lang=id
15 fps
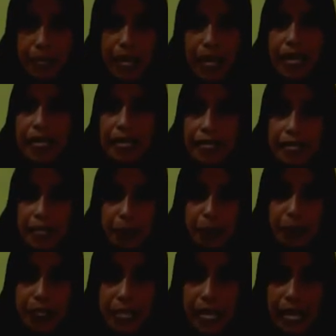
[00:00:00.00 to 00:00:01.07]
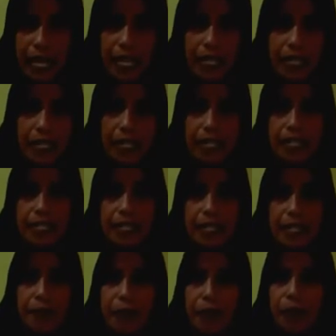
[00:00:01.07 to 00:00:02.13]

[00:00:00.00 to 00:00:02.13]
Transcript: nah anaknya bunda sering